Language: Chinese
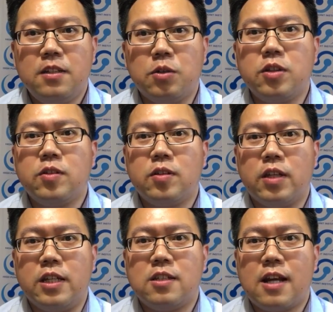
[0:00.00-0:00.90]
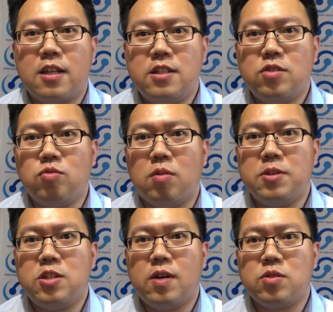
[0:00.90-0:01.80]
有这种理论上的基础，我
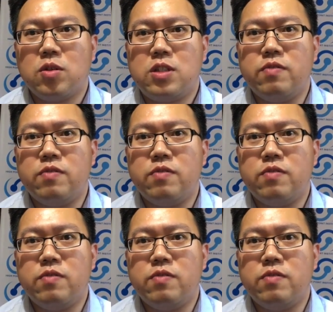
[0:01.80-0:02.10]
们希望说